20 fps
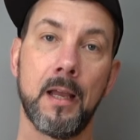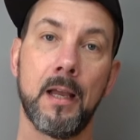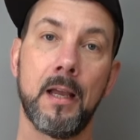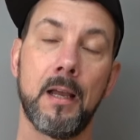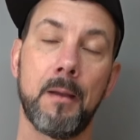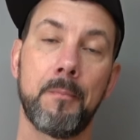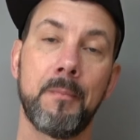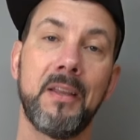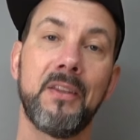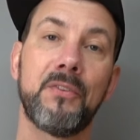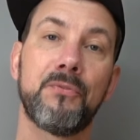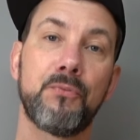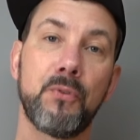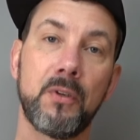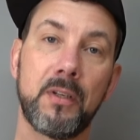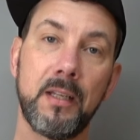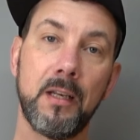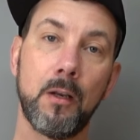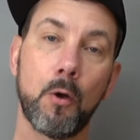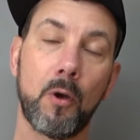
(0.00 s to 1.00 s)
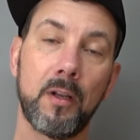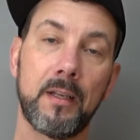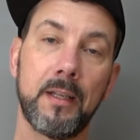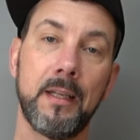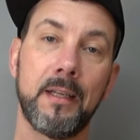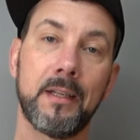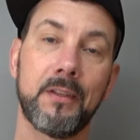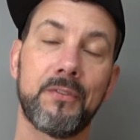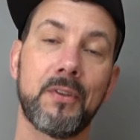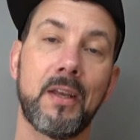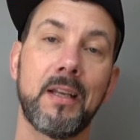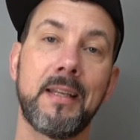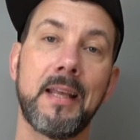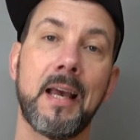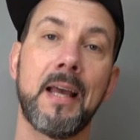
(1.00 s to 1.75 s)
Ähm, ist für die Leute interessant,